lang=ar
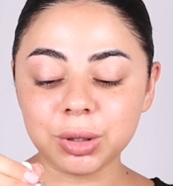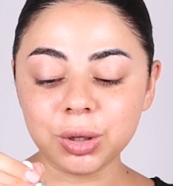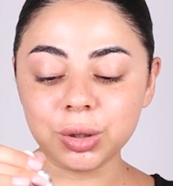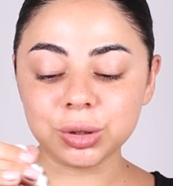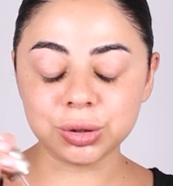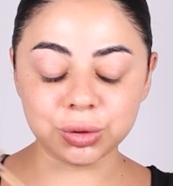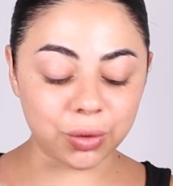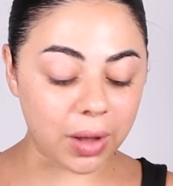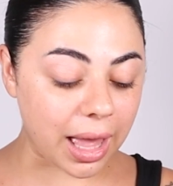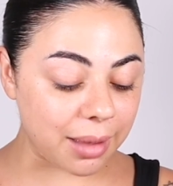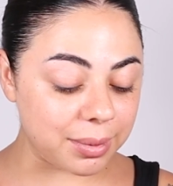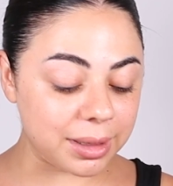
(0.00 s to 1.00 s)
بنحطه
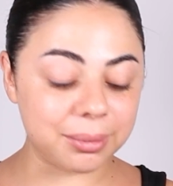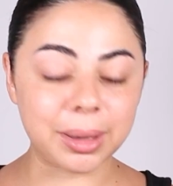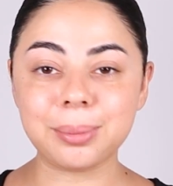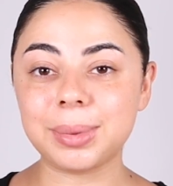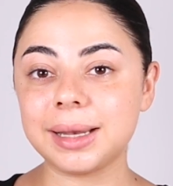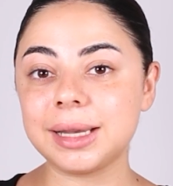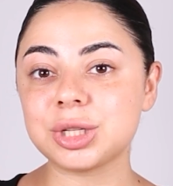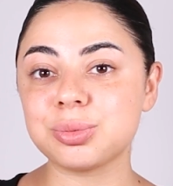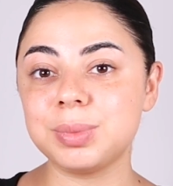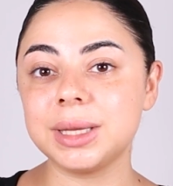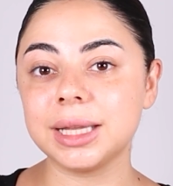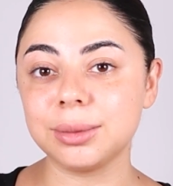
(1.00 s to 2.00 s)
قبل ما نبلش
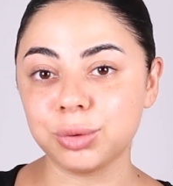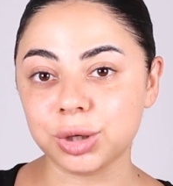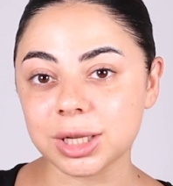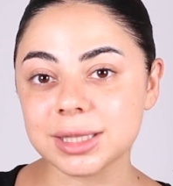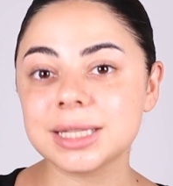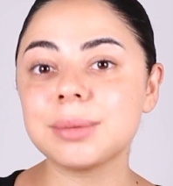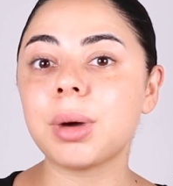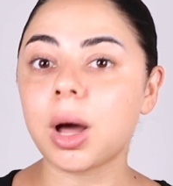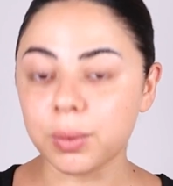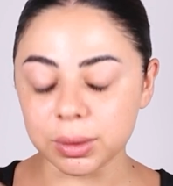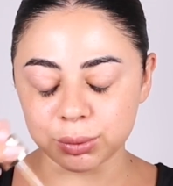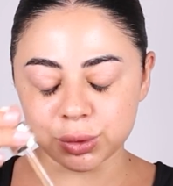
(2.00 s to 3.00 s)
بالمرطب
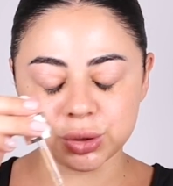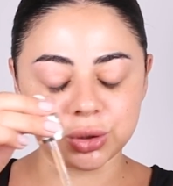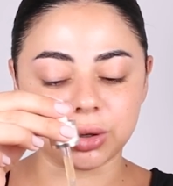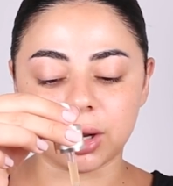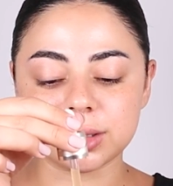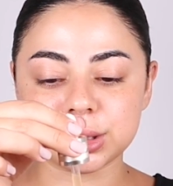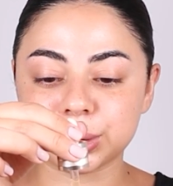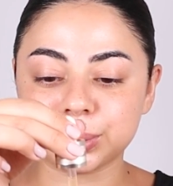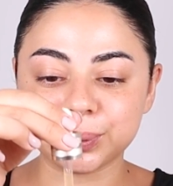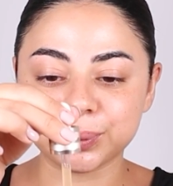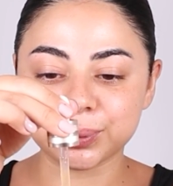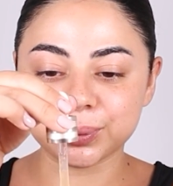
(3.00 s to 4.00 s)
او الموسترايزر
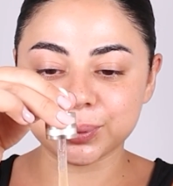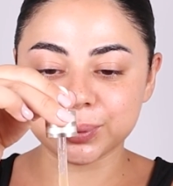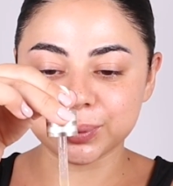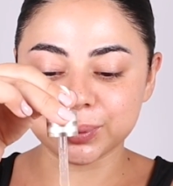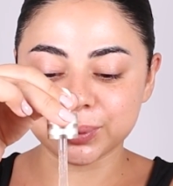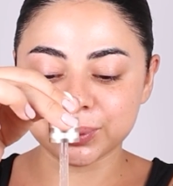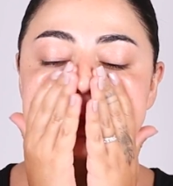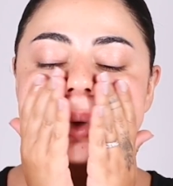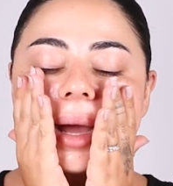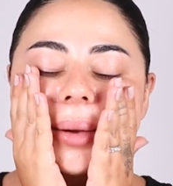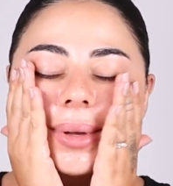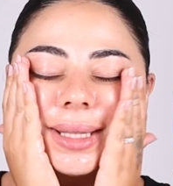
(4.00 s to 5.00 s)

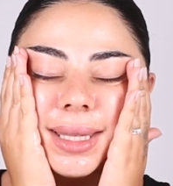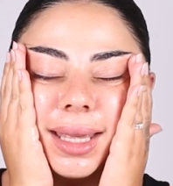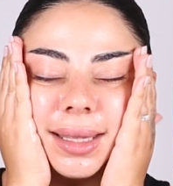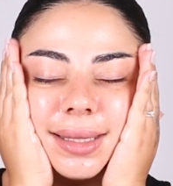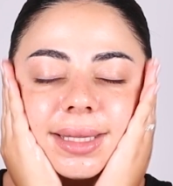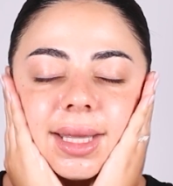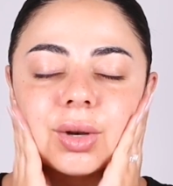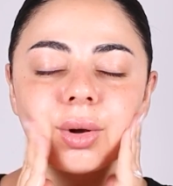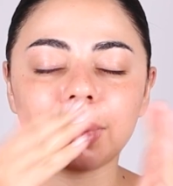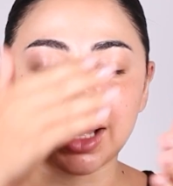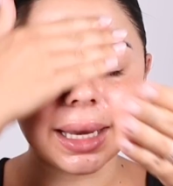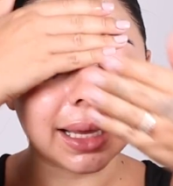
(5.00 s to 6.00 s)
رح وزع
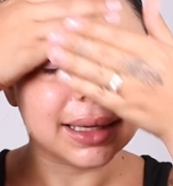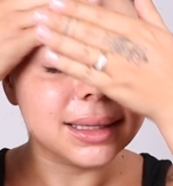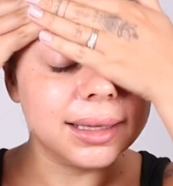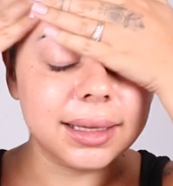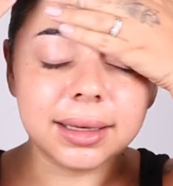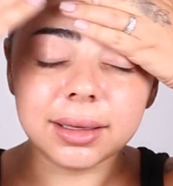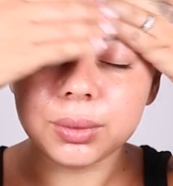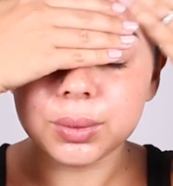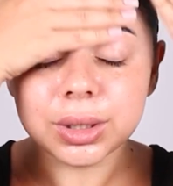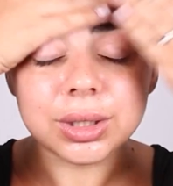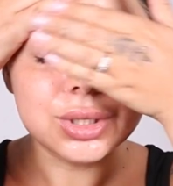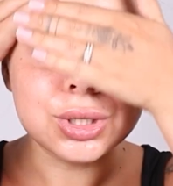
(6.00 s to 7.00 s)
السيروم على كل
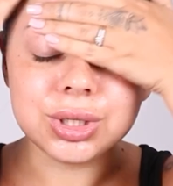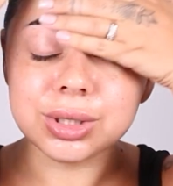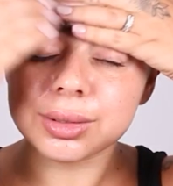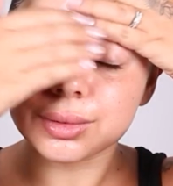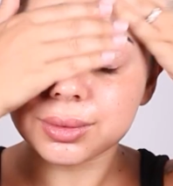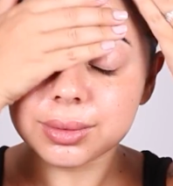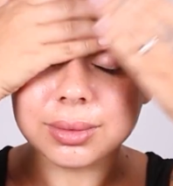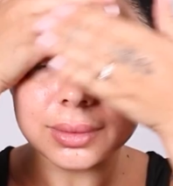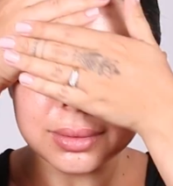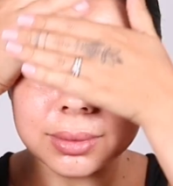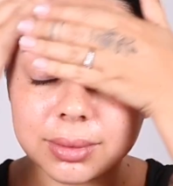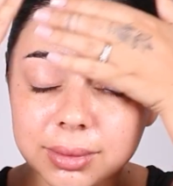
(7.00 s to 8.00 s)
الوجه
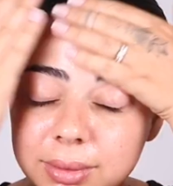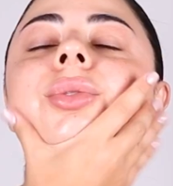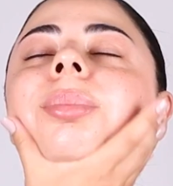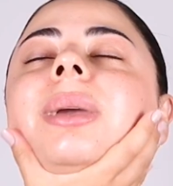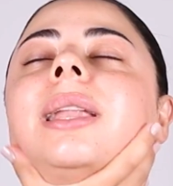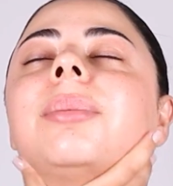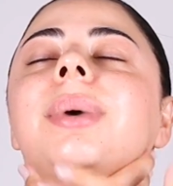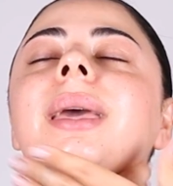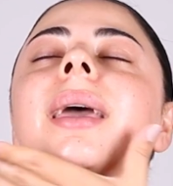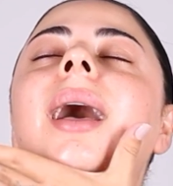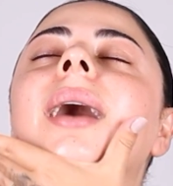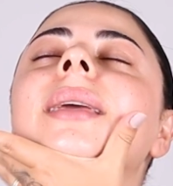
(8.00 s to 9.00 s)

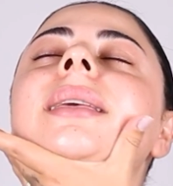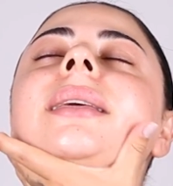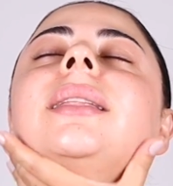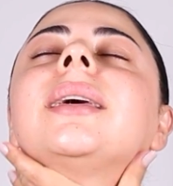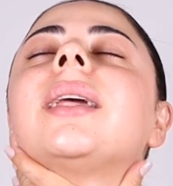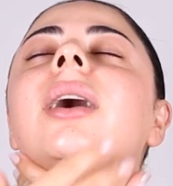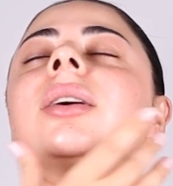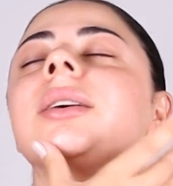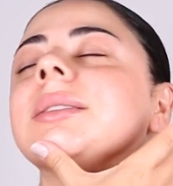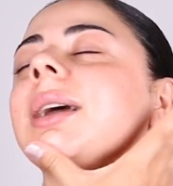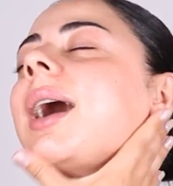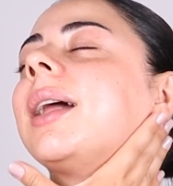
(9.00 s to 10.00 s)
وبالباقي على ايدي رح
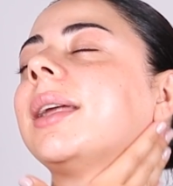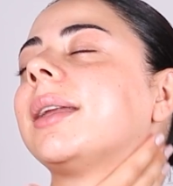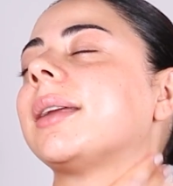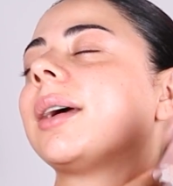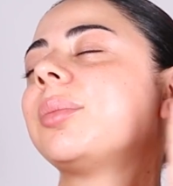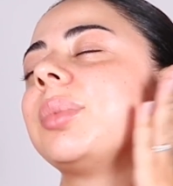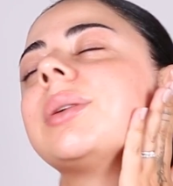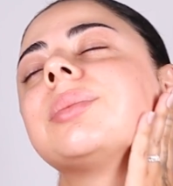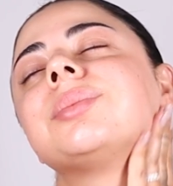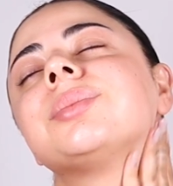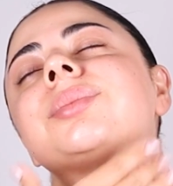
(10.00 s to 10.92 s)
اقطع على الرقبه